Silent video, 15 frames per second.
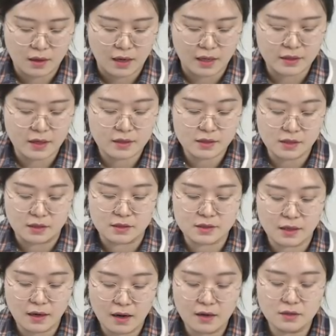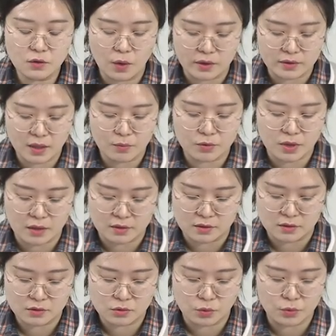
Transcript: 아내를 사랑하는 관계보다는